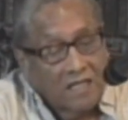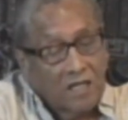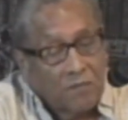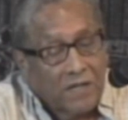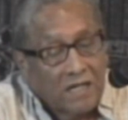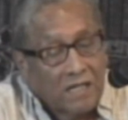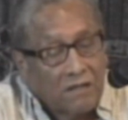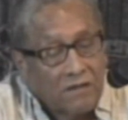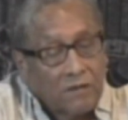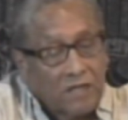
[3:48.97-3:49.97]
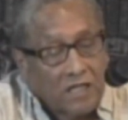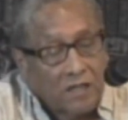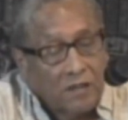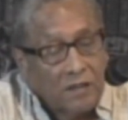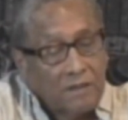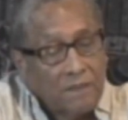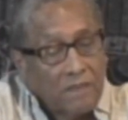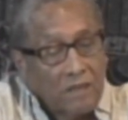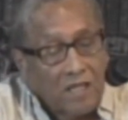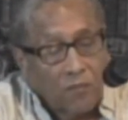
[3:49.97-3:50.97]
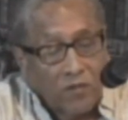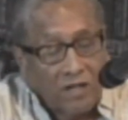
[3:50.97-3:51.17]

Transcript: de que para que,